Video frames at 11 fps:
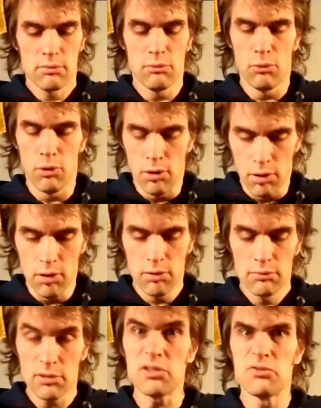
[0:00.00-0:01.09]
wow,
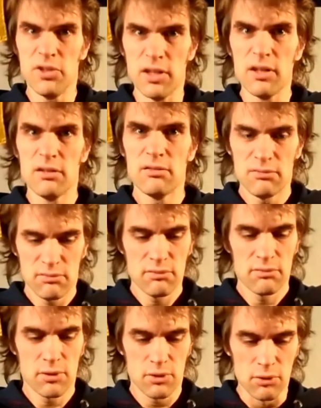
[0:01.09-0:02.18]
das ist viel.
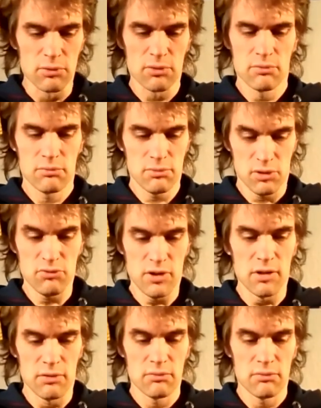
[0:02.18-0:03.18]
Gut, das ist viel.